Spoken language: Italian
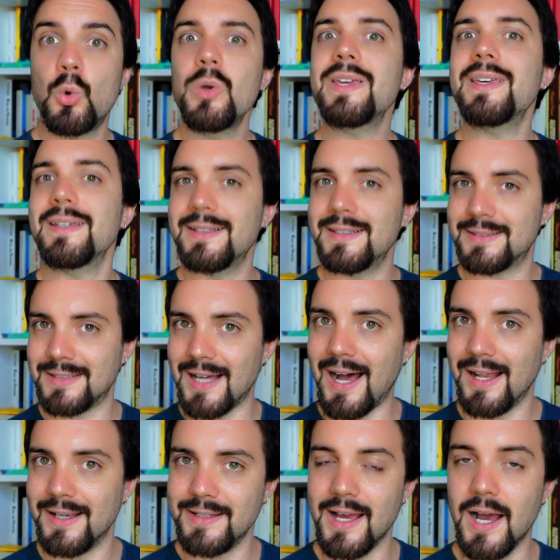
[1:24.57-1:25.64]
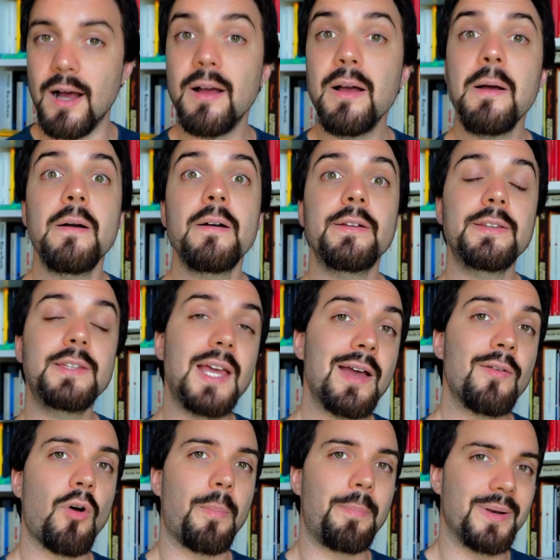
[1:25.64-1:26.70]
Qui in Italia
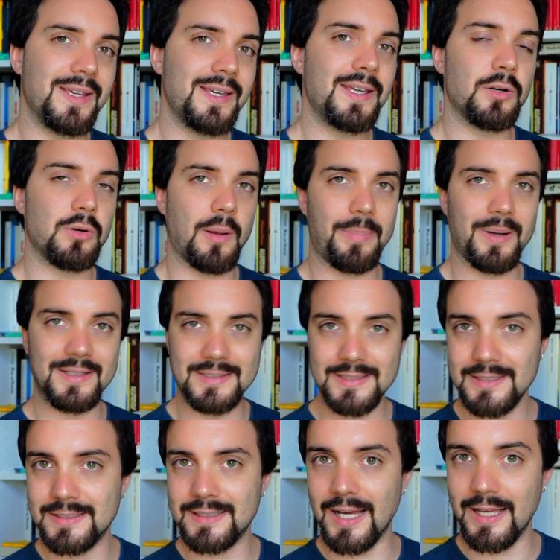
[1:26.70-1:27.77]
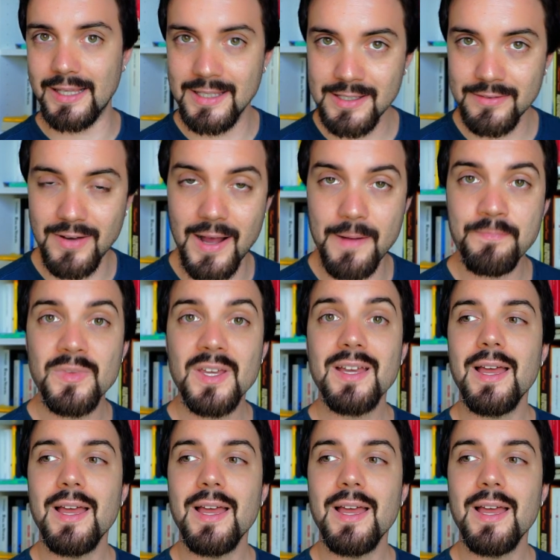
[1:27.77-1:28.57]
devo aprire una partita IVA